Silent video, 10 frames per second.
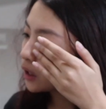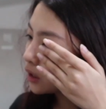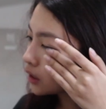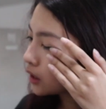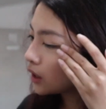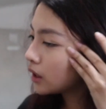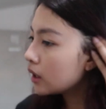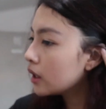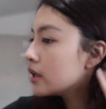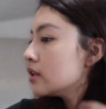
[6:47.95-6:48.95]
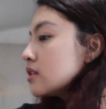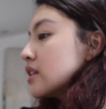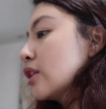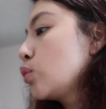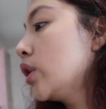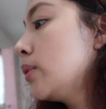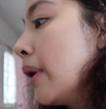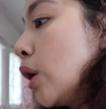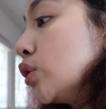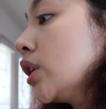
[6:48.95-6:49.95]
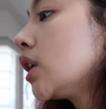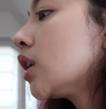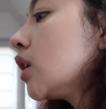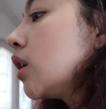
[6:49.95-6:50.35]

And then, set with powder.